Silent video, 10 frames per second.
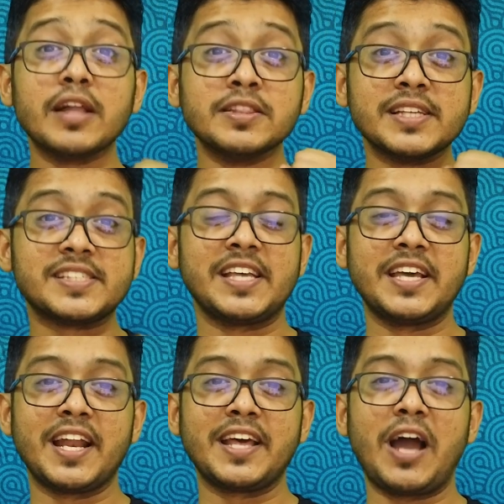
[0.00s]
அந்த
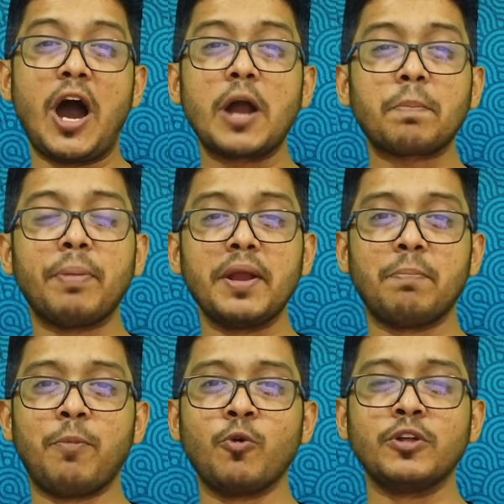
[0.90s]
செயலை
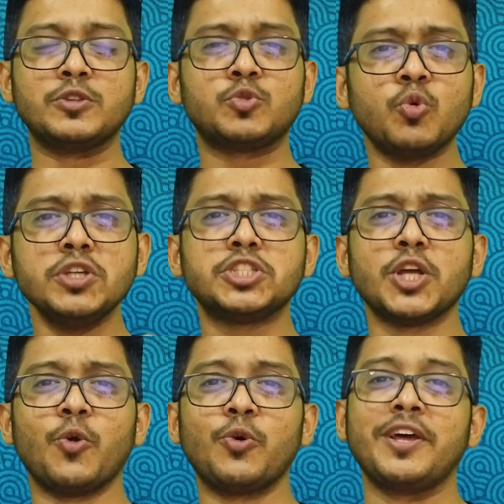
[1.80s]
அர்ப்பணிப்போடு
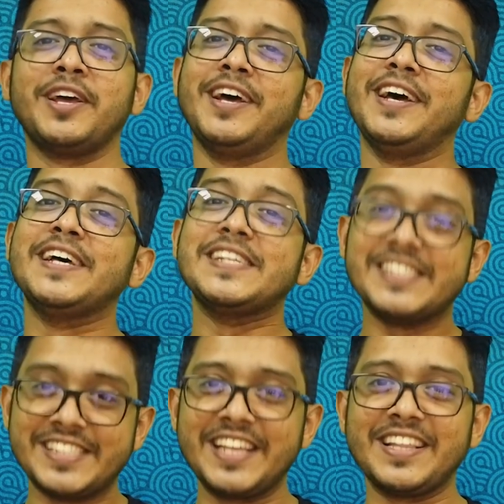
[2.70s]
துணிச்சலோடு
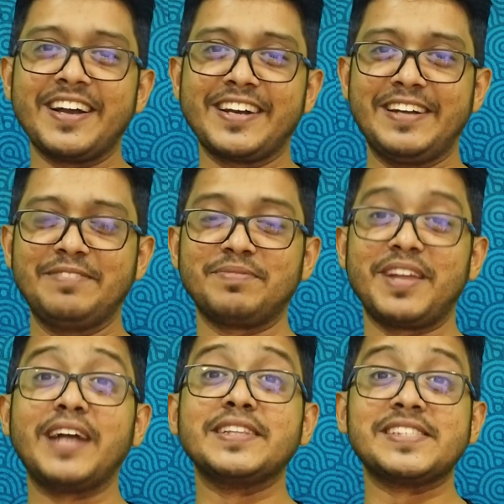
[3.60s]
செய்தார்கள்
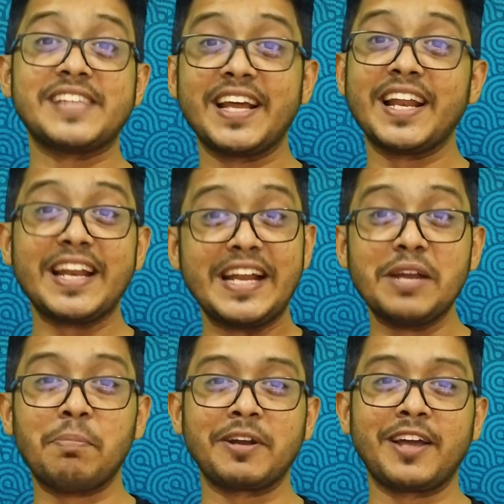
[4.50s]
அந்த செயலில்
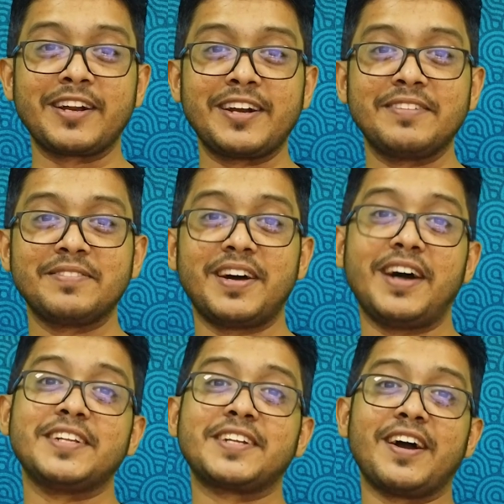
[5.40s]
ஈடுபட்டார்கள்
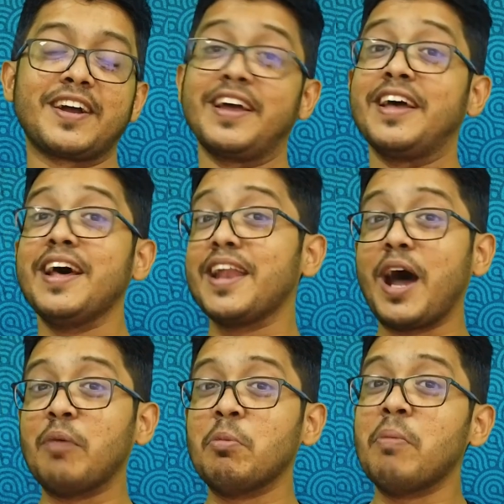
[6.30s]
அதற்காக
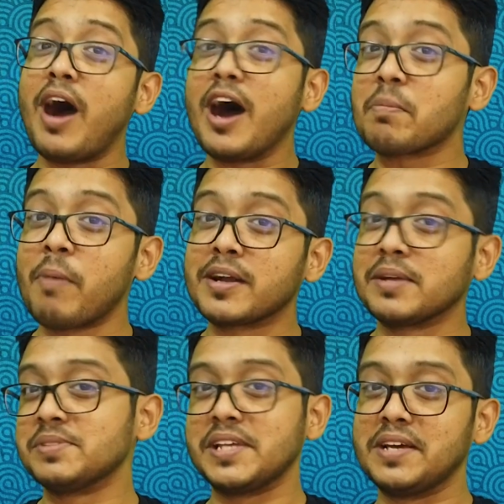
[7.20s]
நாமும்
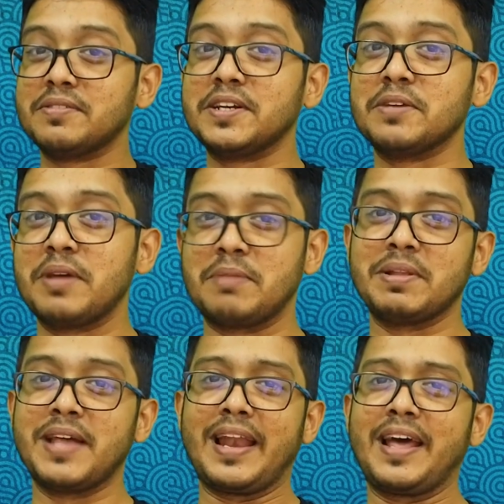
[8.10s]
ஆர்ப்பாட்டம் செய்ய வேண்டும்
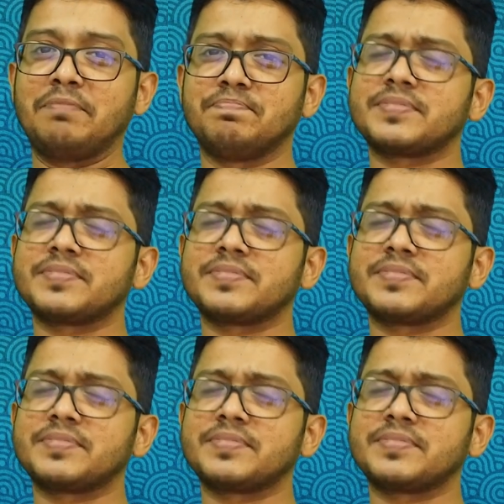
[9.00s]
என்பதல்ல